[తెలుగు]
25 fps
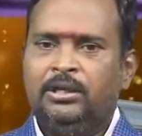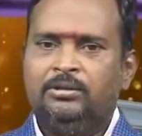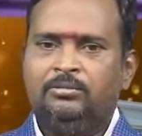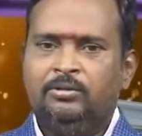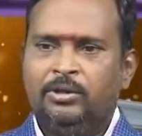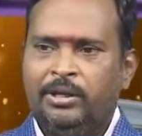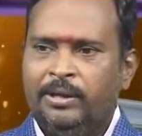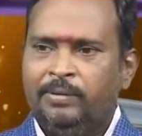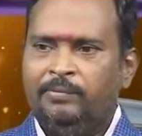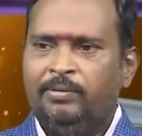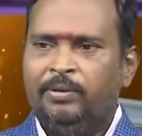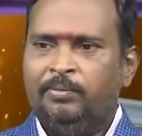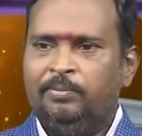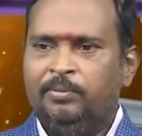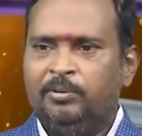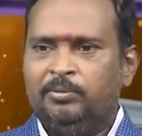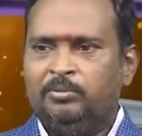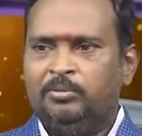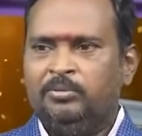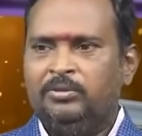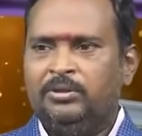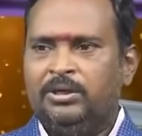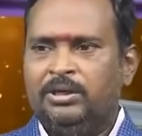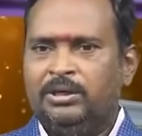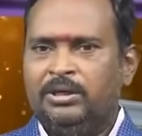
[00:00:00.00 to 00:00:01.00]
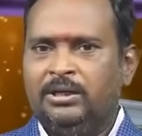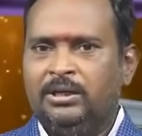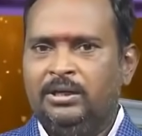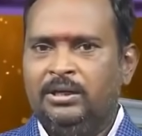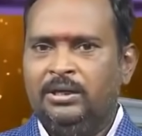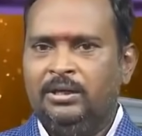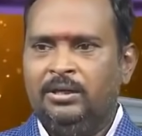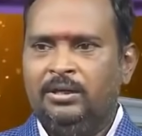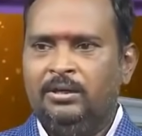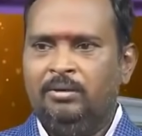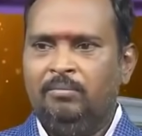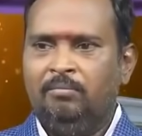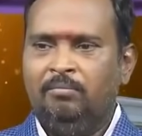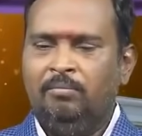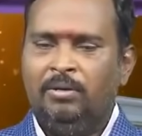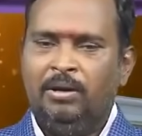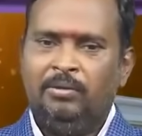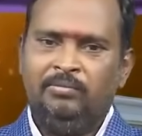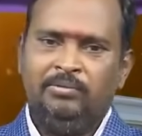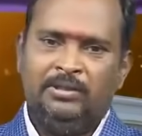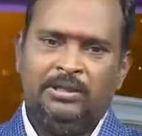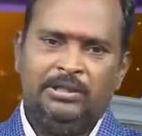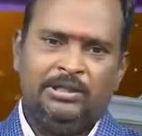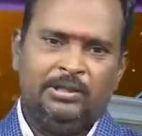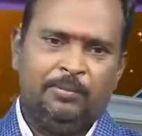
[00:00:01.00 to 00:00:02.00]
దాంతో ఏమైపోతుందంటే
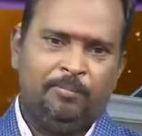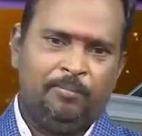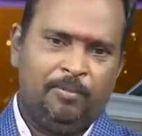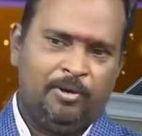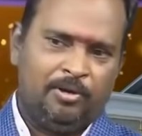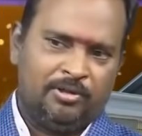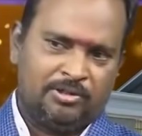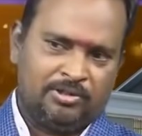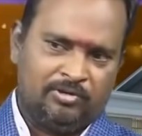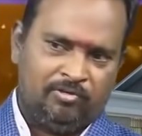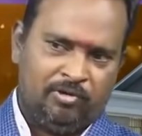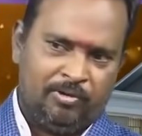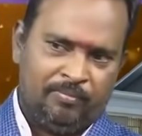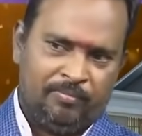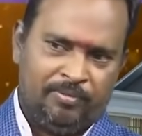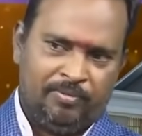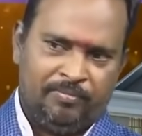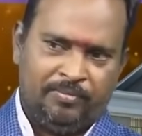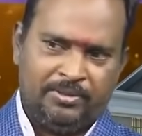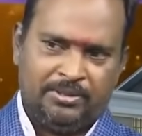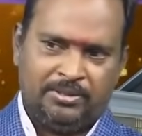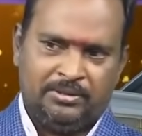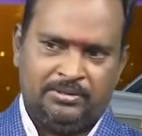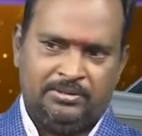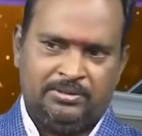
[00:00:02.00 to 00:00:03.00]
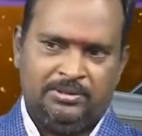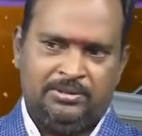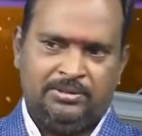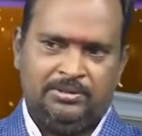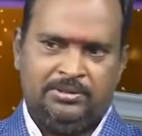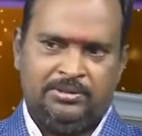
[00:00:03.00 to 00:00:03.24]
మనం ఎంత పాజిటివ్ అఫర్మేషన్